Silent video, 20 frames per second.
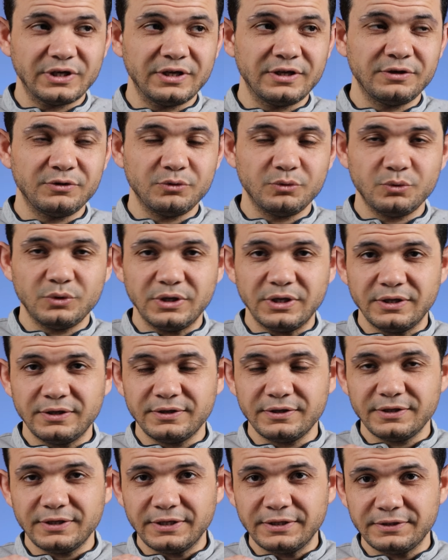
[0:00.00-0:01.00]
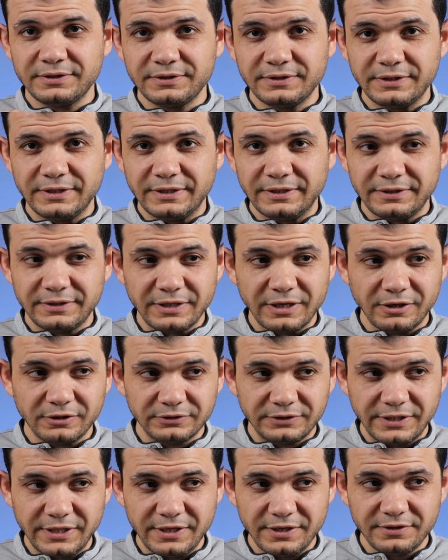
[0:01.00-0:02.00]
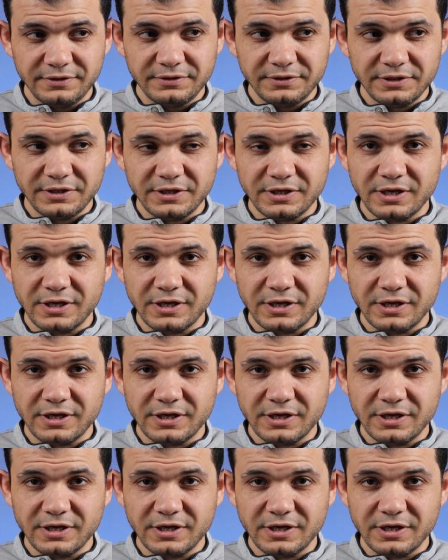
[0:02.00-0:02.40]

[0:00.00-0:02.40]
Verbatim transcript: ال ال ال الأخدان